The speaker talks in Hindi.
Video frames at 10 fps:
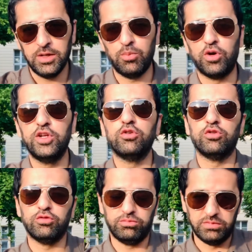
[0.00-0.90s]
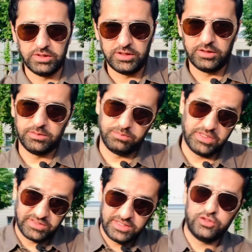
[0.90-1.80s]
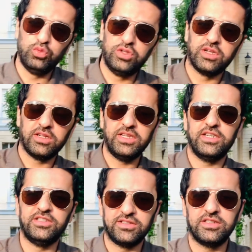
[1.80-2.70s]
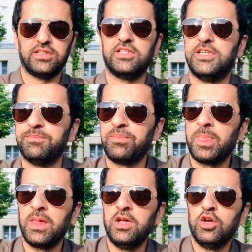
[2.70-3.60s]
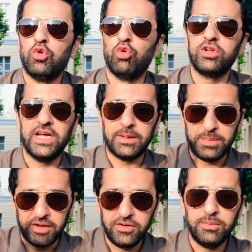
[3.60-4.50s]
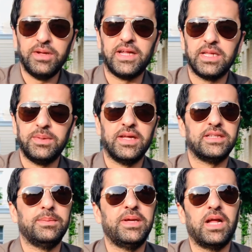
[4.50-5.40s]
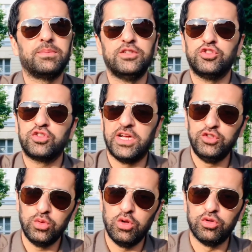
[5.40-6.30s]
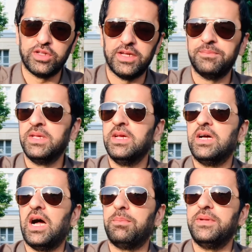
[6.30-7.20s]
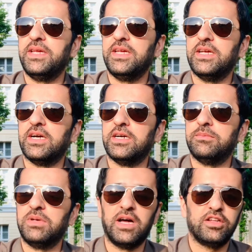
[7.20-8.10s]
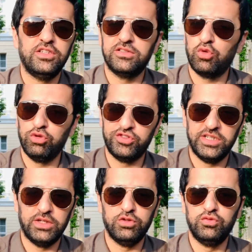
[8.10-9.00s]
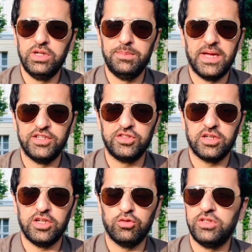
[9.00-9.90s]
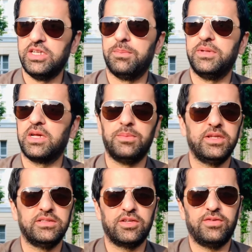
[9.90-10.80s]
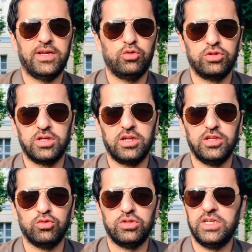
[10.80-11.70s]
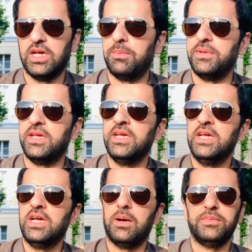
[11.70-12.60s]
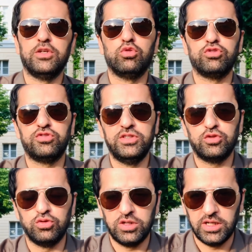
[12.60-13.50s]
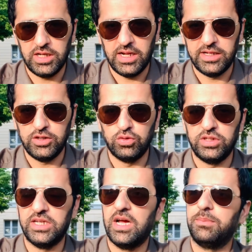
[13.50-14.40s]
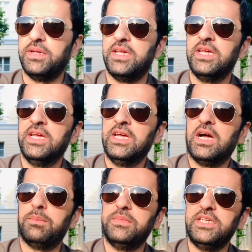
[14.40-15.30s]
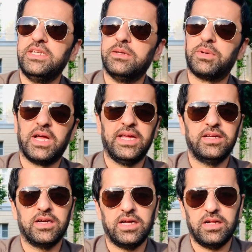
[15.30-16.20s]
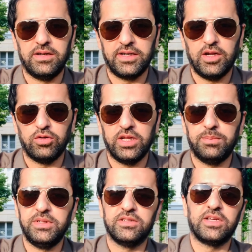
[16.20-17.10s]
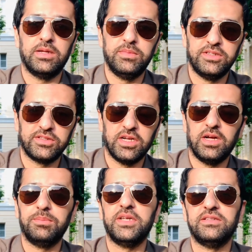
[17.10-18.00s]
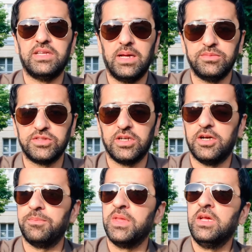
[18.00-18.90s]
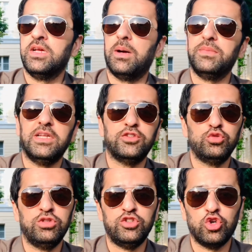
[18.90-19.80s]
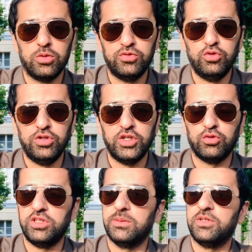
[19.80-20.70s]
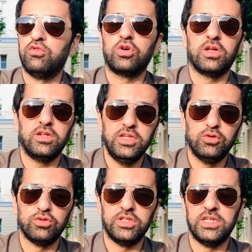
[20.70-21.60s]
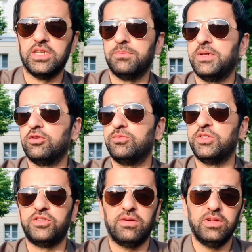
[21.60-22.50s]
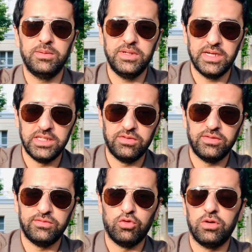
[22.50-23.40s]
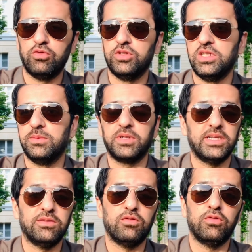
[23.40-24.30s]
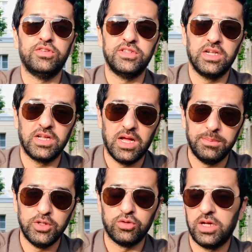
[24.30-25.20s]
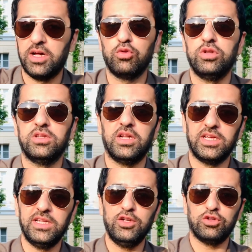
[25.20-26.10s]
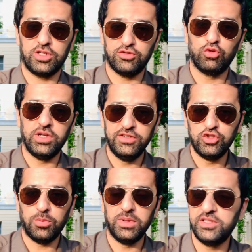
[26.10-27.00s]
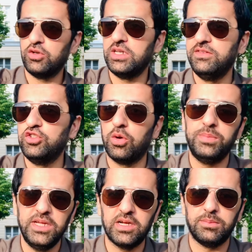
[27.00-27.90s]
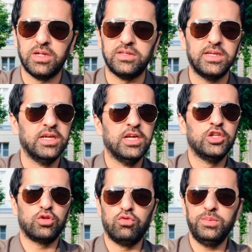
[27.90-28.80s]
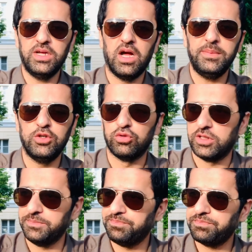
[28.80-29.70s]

बॉडी को के साथ सूट करती हैं एडजस्ट करती हैं उनका एक पैटर्न बनाते बनाते फिर आपका जो स्केजुअल होता है आपने आ, हर चीज़ खुद से इंडिविजुअली मैनेज करनी होती है अपने कमरे की सफाई खुद करनी होती है आपने अपनी ग्रोसरीज़ खुद करके लानी होती हैं आपने अपनी पढ़ाई का ख्याल रखना होता है अपनी असाइनमेंट्स का अपने एग्ज़ाम्स का अपने लिए स्टूडेंट जॉब्स ढूंढनी होती हैं फिर वो करनी होती हैं फिर उसमें ट्रैवलिंग भी कई दफ़ा इन्वॉल्व होती है कई दफ़ा वो फिज़िकल काम भी होता है हर कोई इतना लकी नहीं होता कि उसको हीवी जॉब मिल जाए और हीवी जॉब भी अगर मिल जाए तो वो भी काम ही होता है